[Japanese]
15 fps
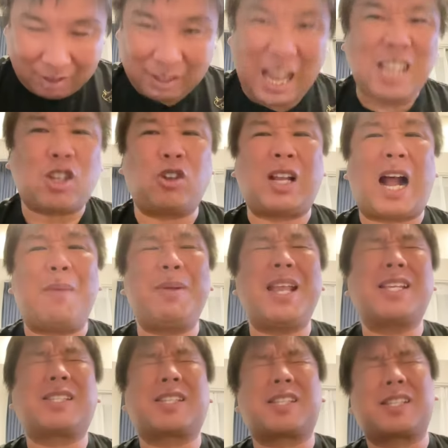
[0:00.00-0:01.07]
テンション高めで
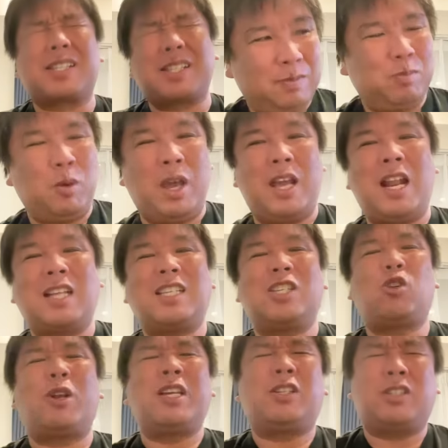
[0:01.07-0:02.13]
すもう
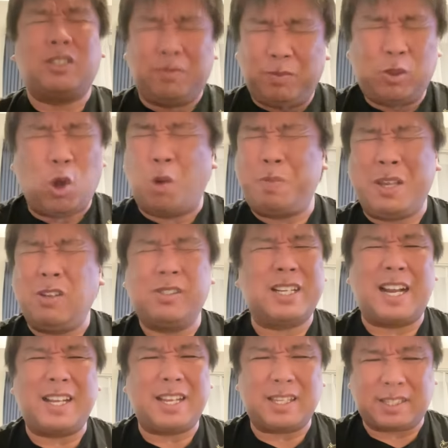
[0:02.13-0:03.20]
エナジードリンク、ドーピングじゃ
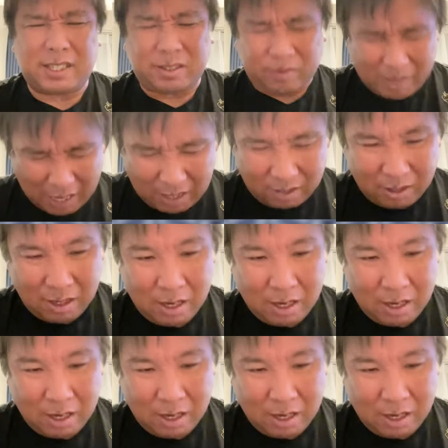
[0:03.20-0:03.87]
ないです。ね。